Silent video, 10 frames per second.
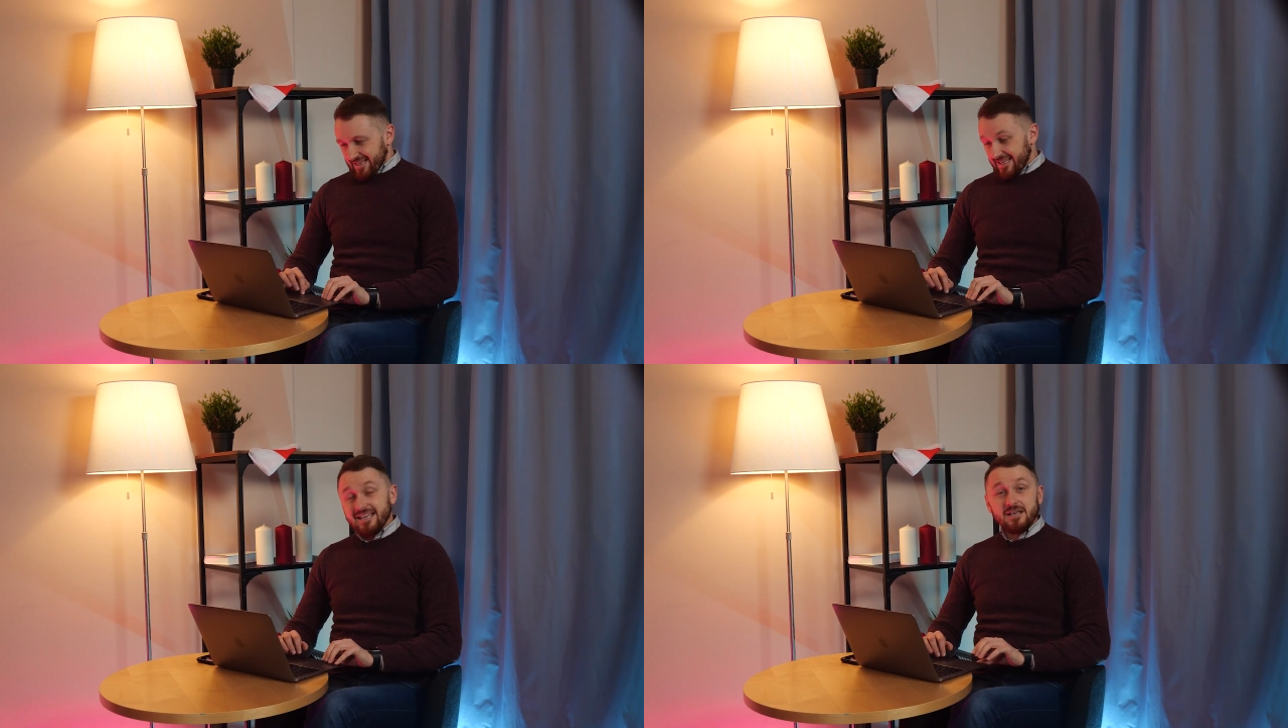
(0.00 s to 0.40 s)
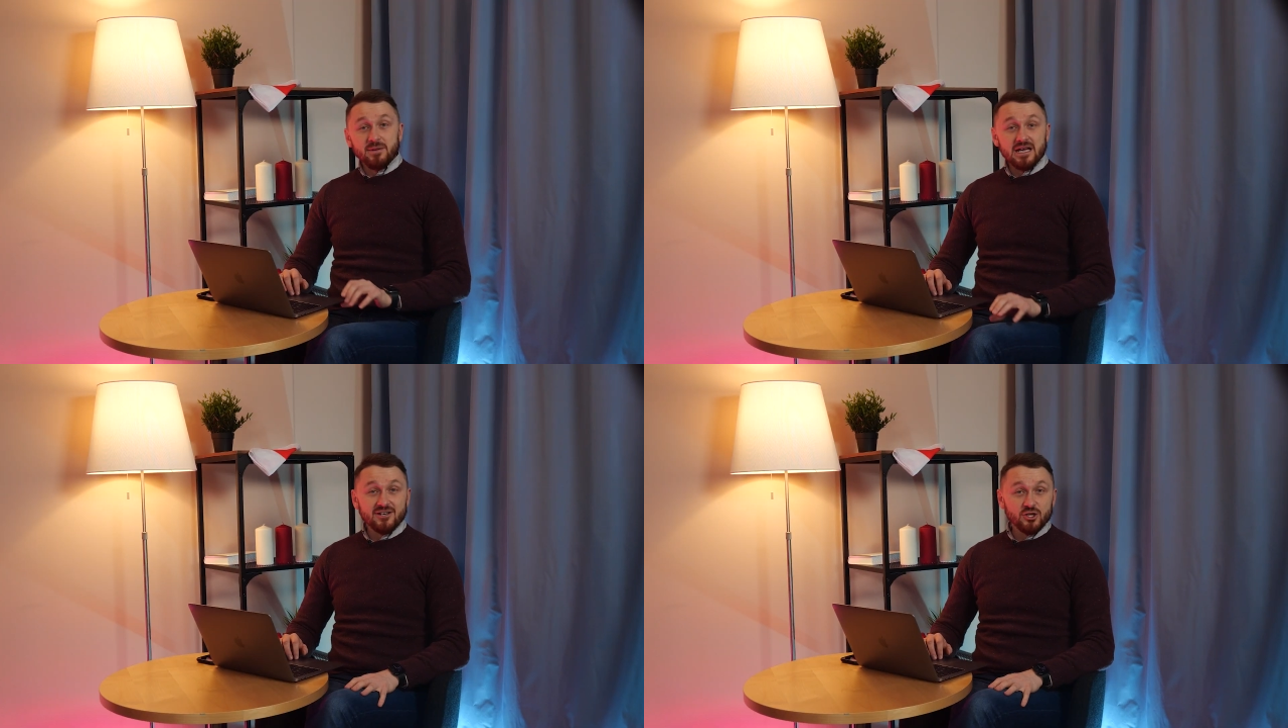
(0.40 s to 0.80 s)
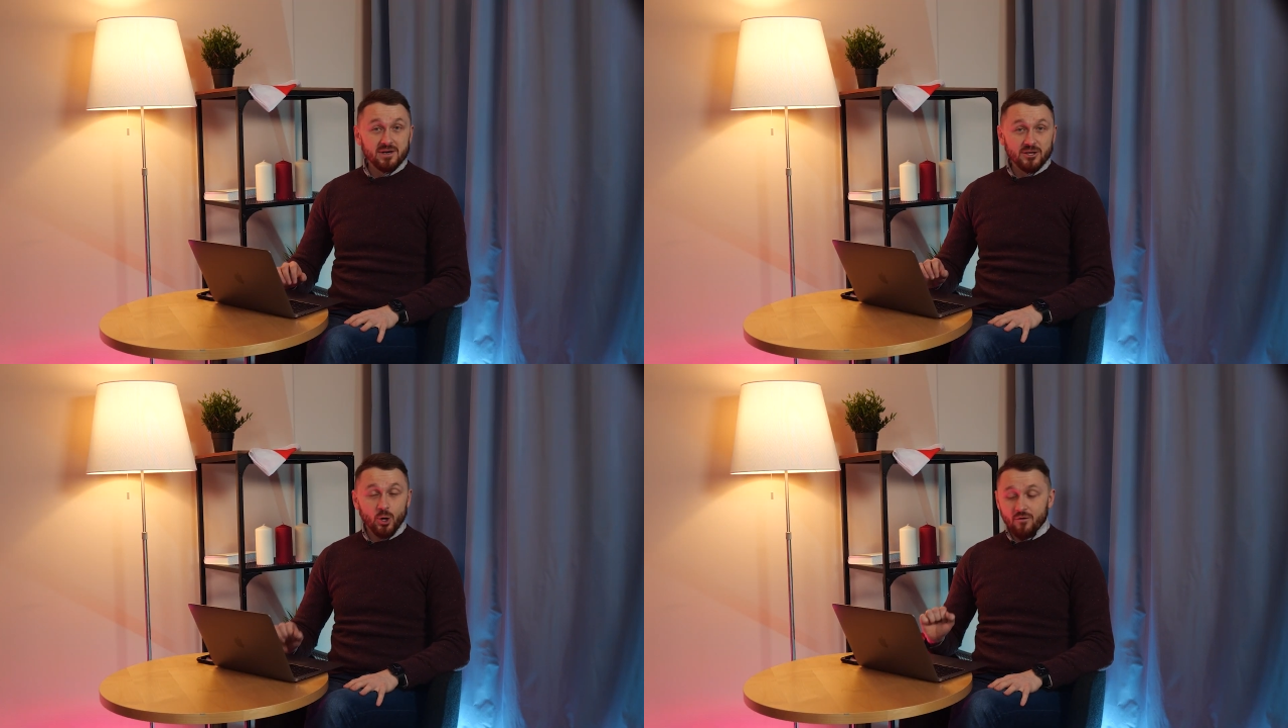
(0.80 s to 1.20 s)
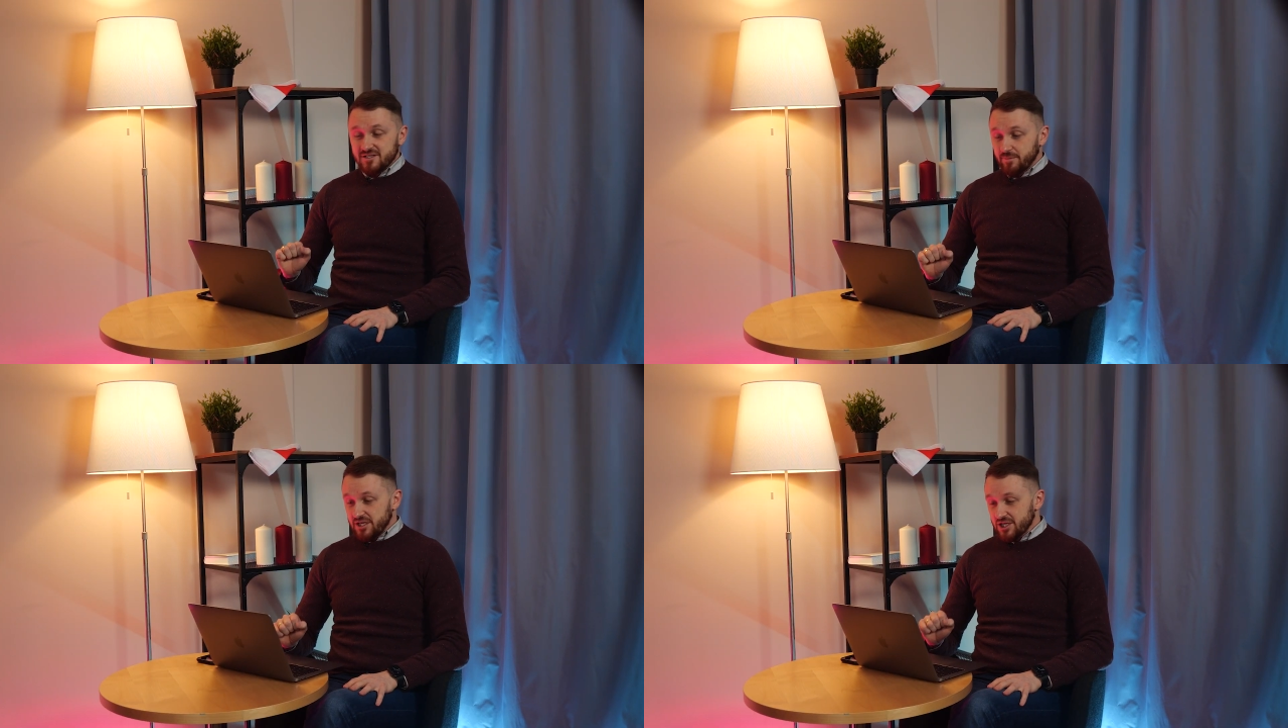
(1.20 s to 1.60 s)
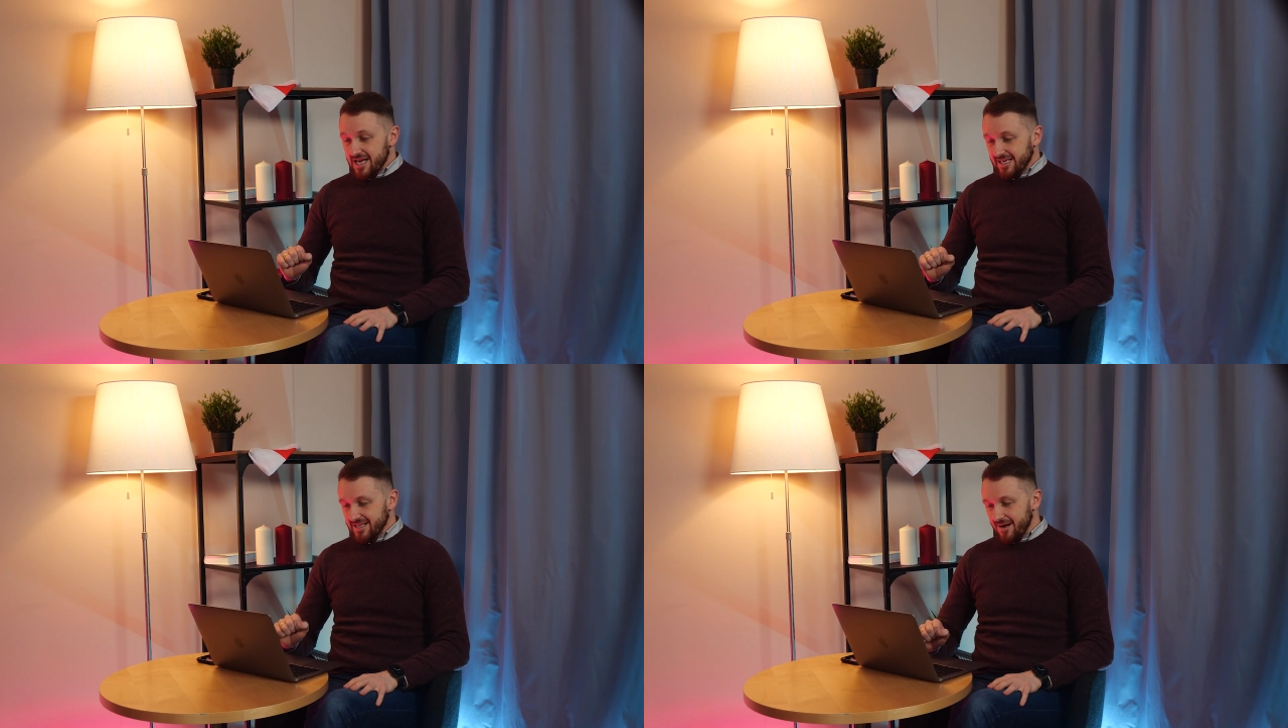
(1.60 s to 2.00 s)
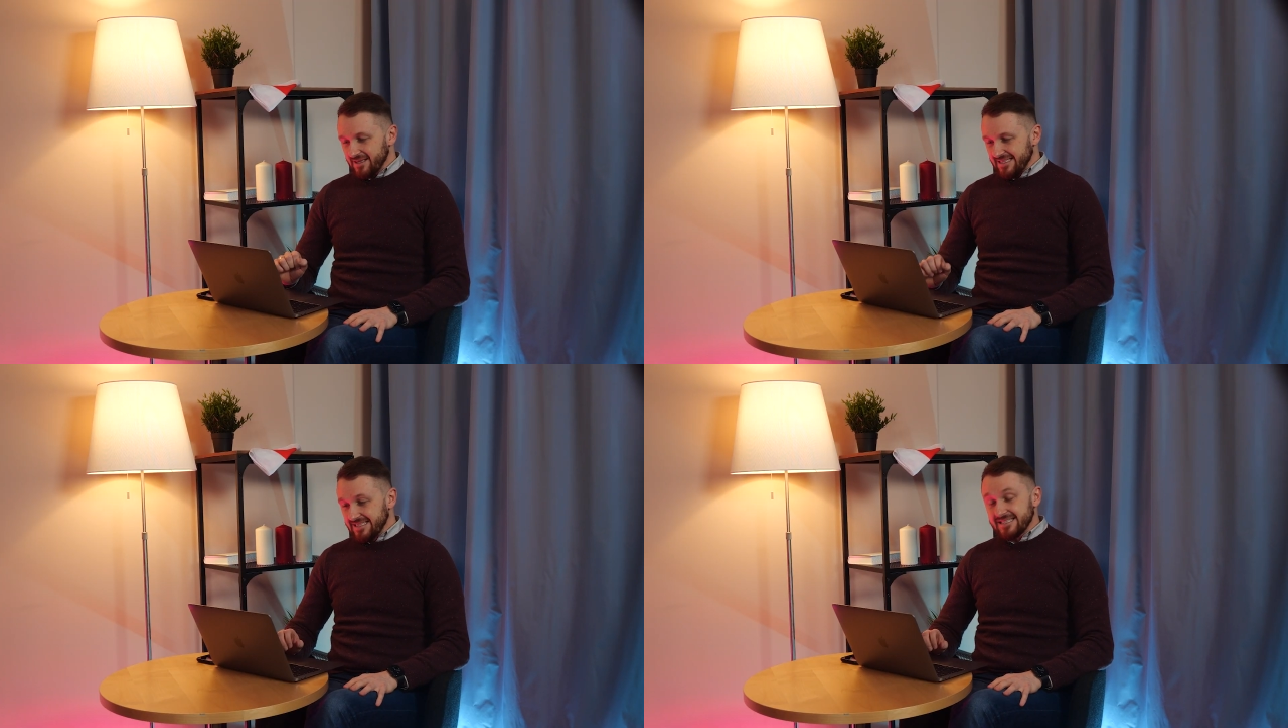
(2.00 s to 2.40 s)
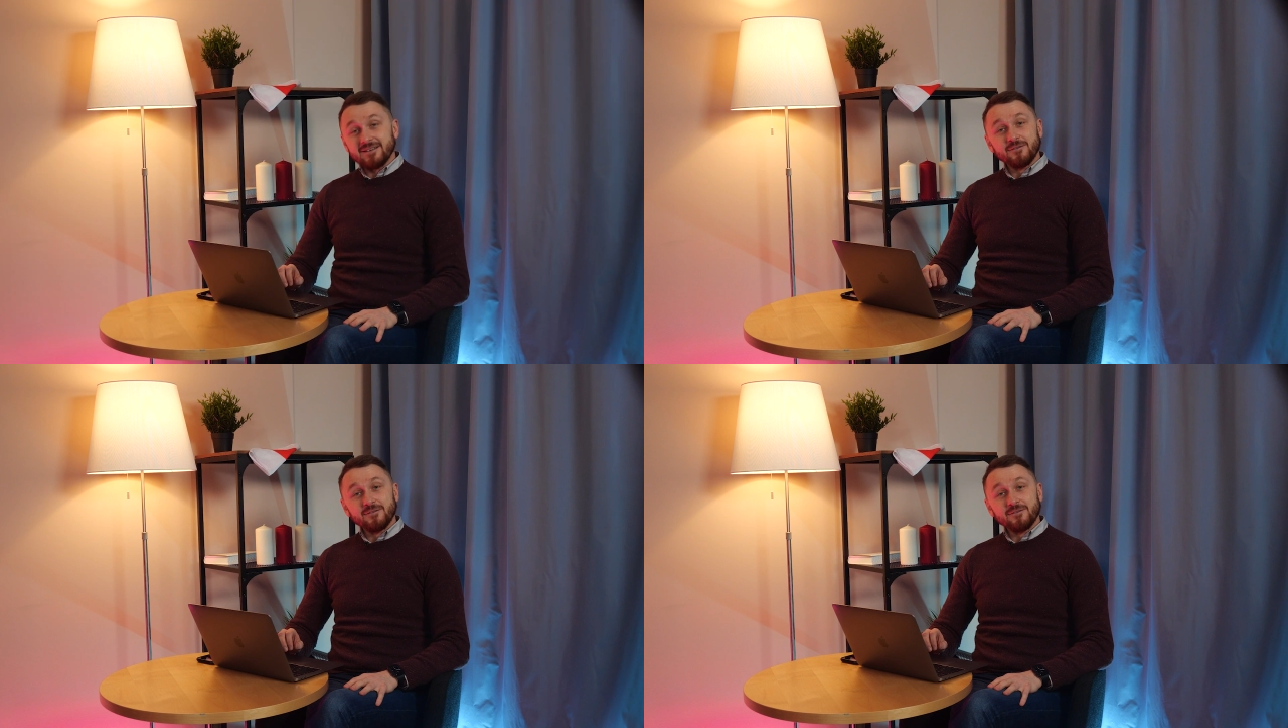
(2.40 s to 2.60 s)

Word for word: И первая добрая новость пришла к нам из